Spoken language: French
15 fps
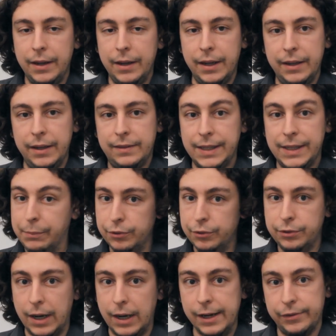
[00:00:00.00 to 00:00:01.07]
Et c'est pour
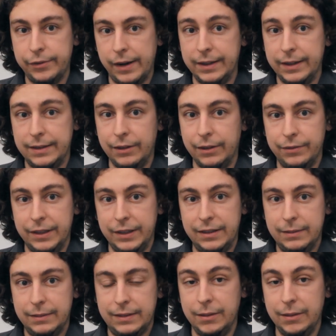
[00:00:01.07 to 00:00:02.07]
cela que j'ai arrêté en fait.